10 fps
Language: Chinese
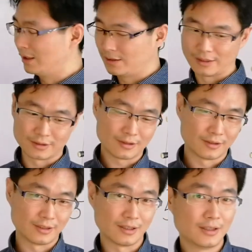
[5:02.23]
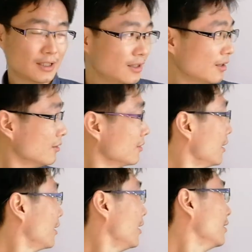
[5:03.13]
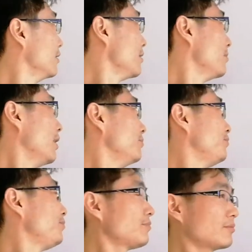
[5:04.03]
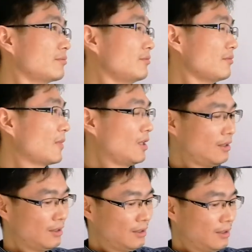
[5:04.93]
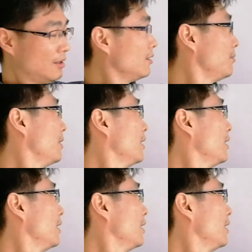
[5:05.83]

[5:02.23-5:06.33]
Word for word: 两个小节，然后再看这边，这边